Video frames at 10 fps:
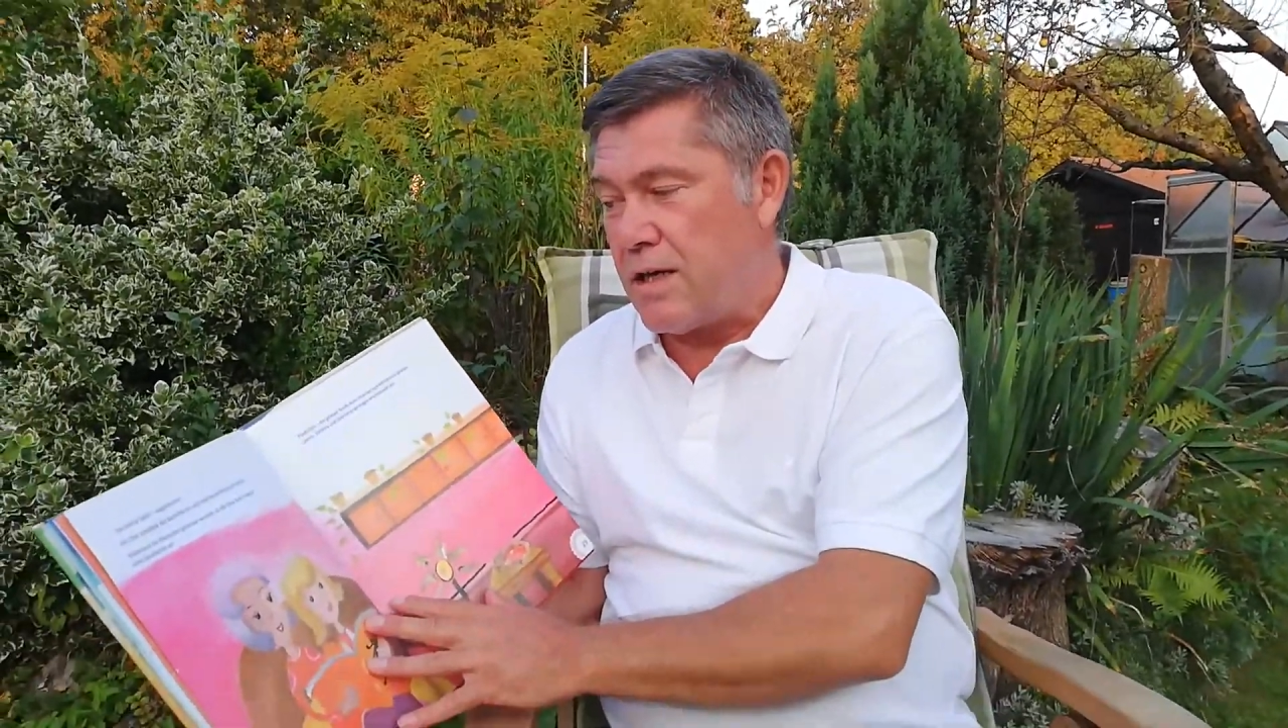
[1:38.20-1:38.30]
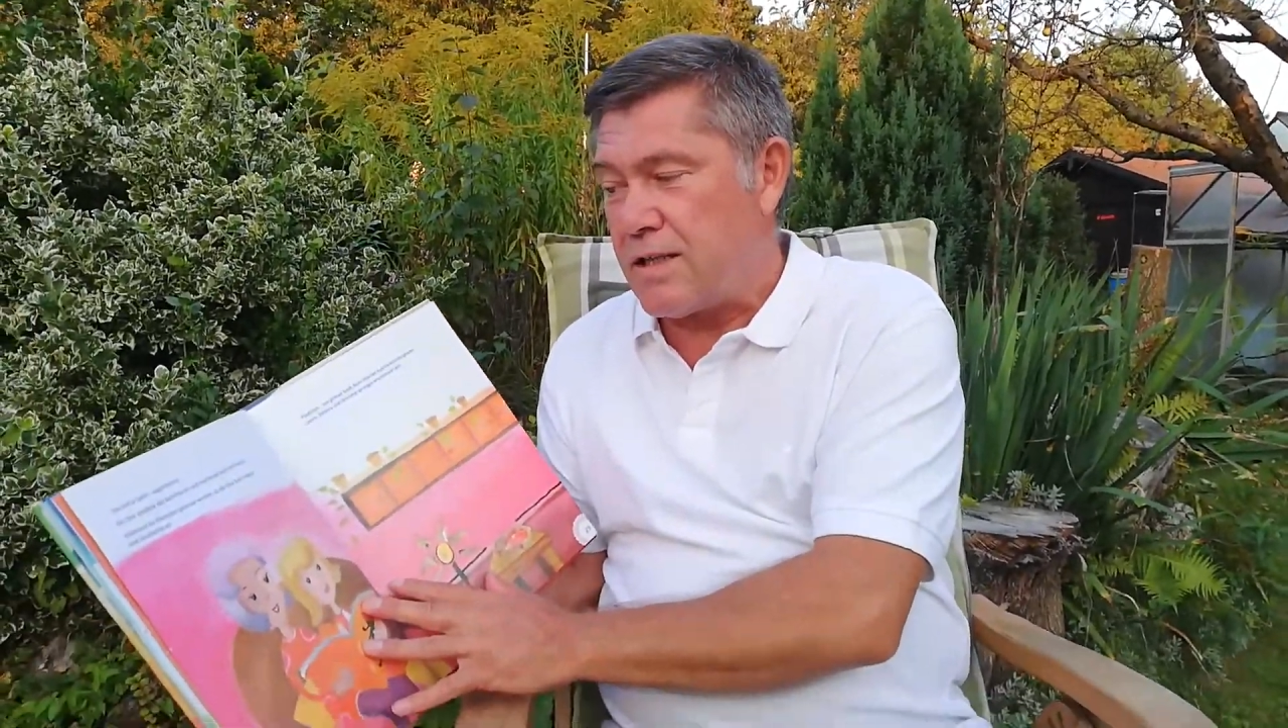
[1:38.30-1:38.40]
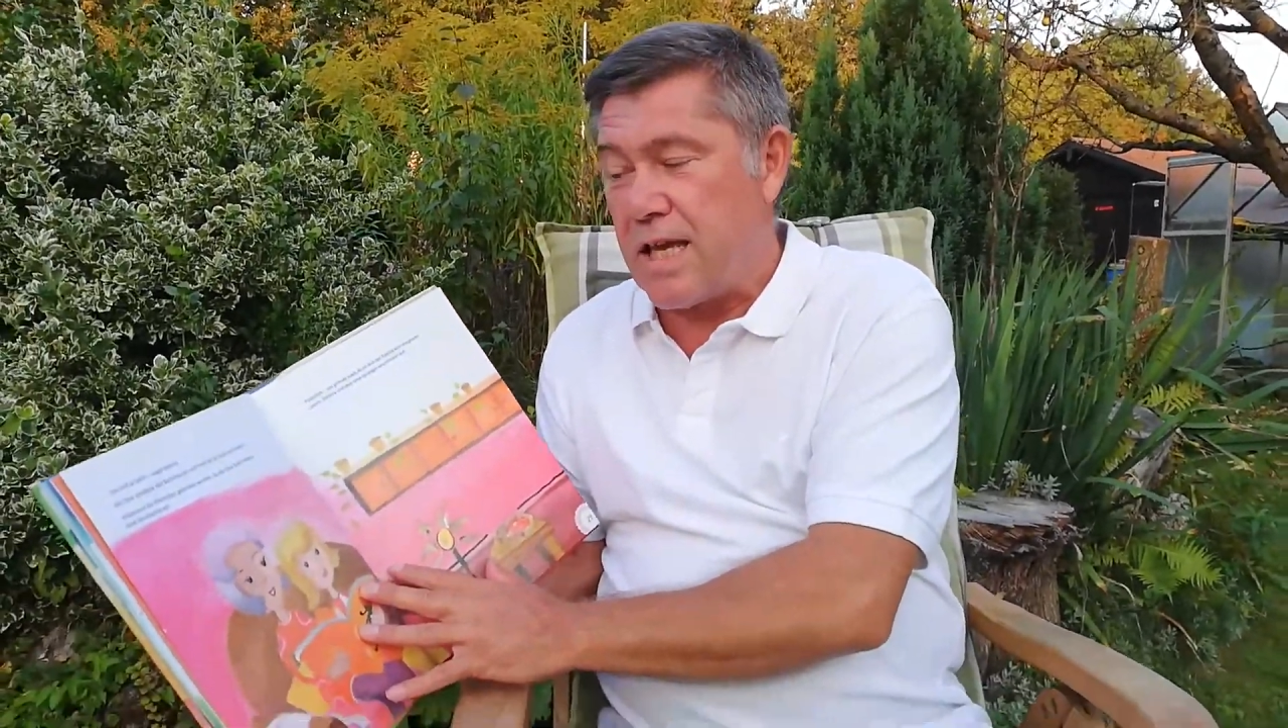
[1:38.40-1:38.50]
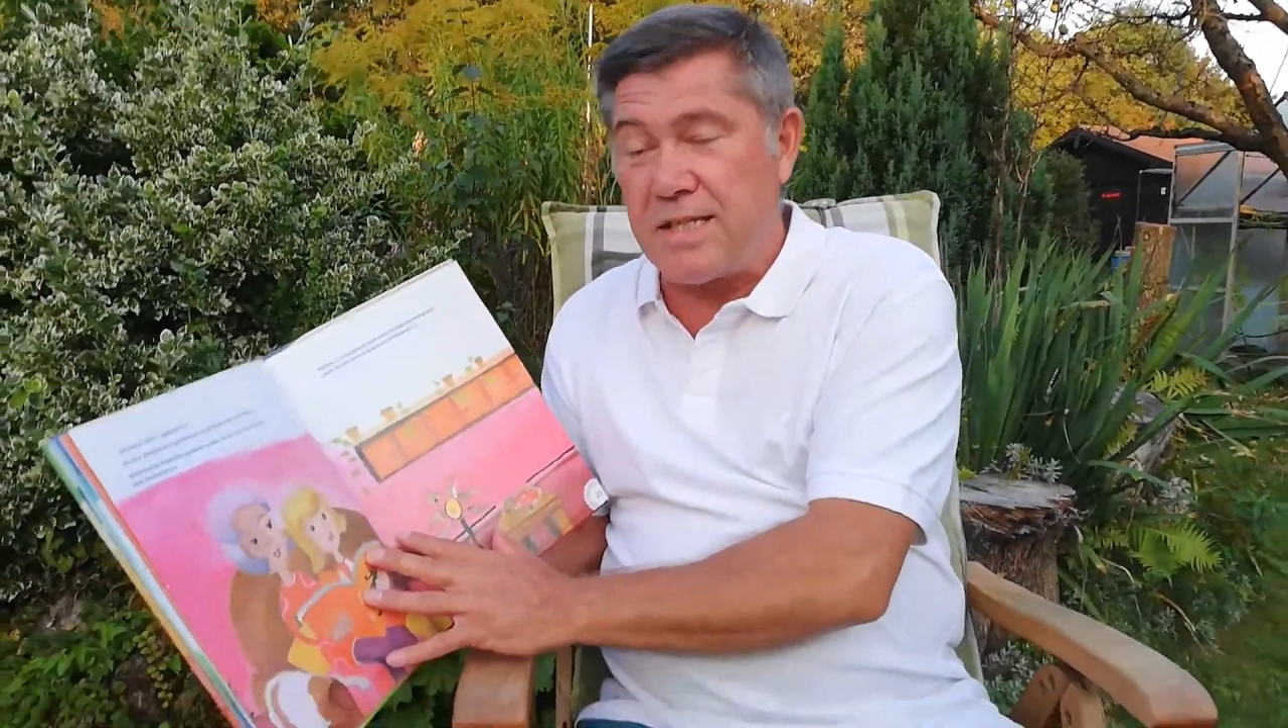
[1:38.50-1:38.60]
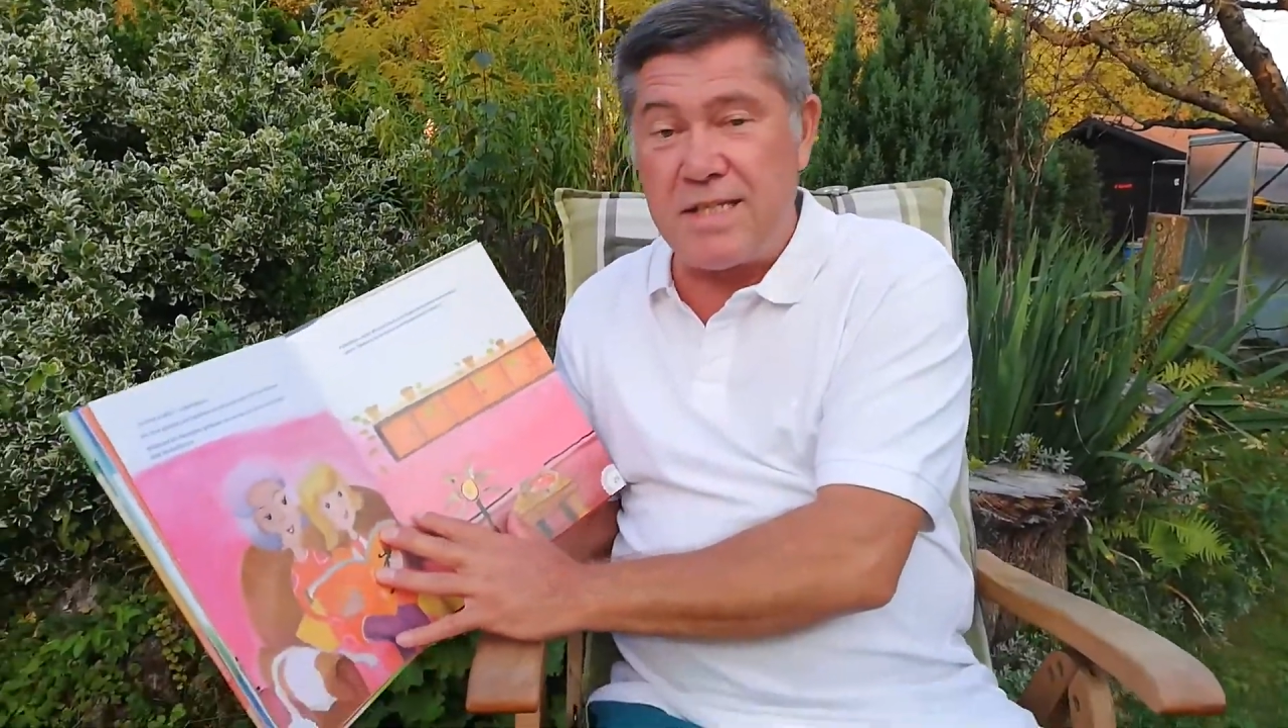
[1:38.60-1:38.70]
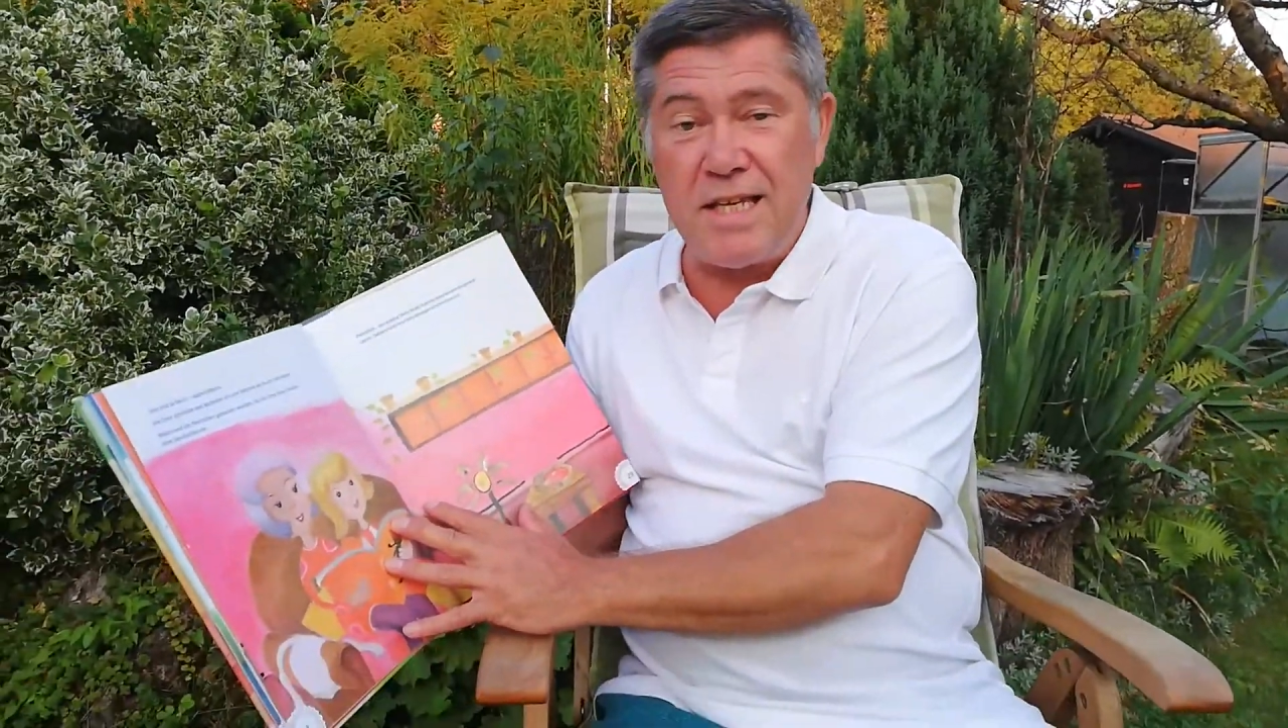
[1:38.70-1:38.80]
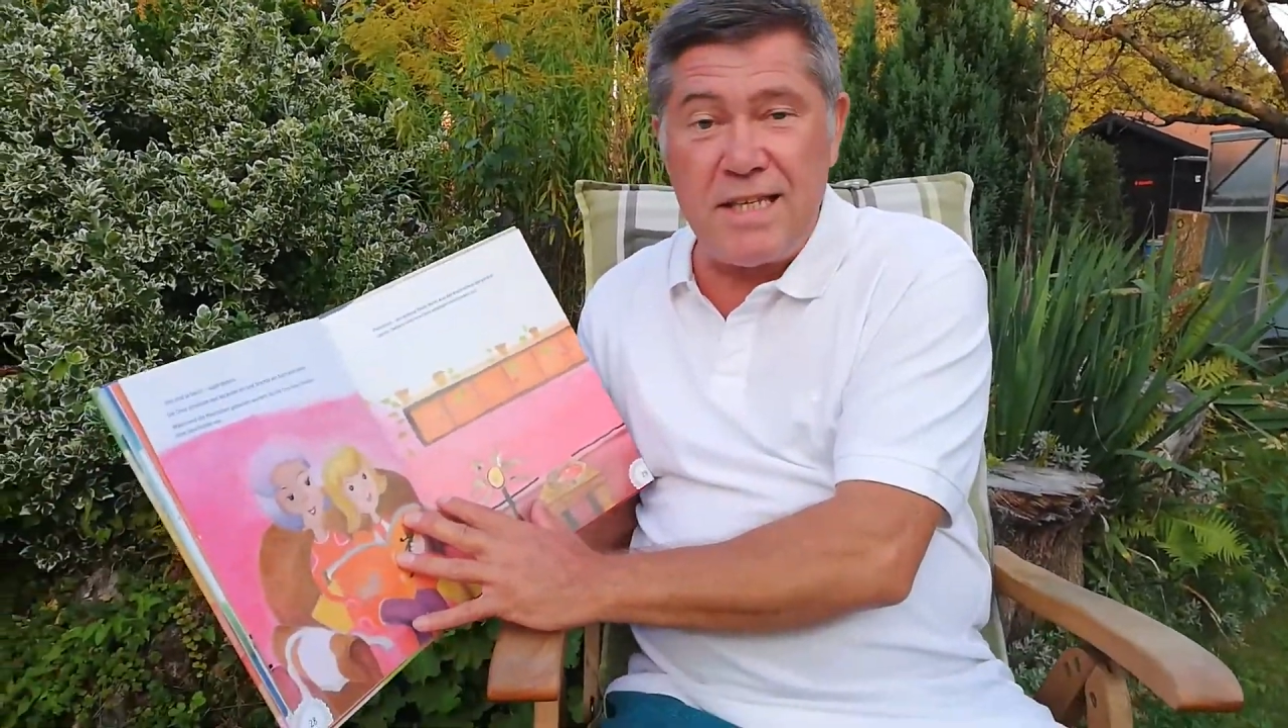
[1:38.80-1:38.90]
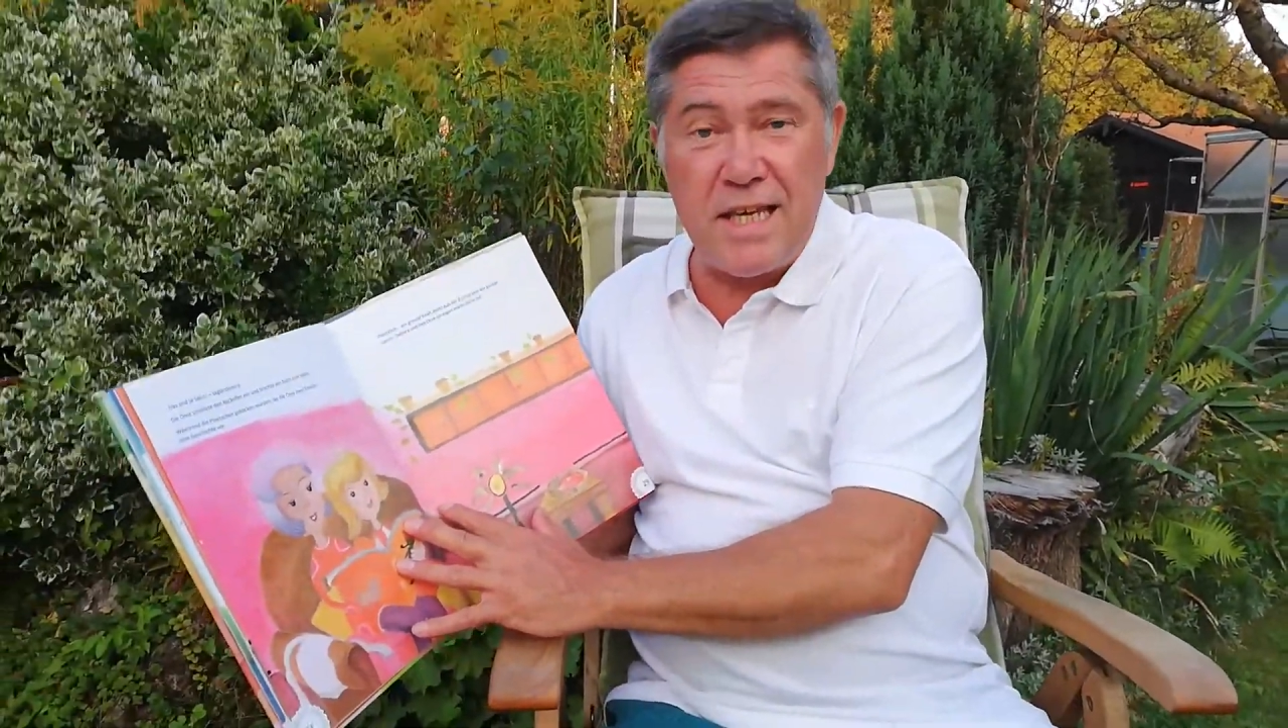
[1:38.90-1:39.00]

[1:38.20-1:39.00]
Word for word: Das sind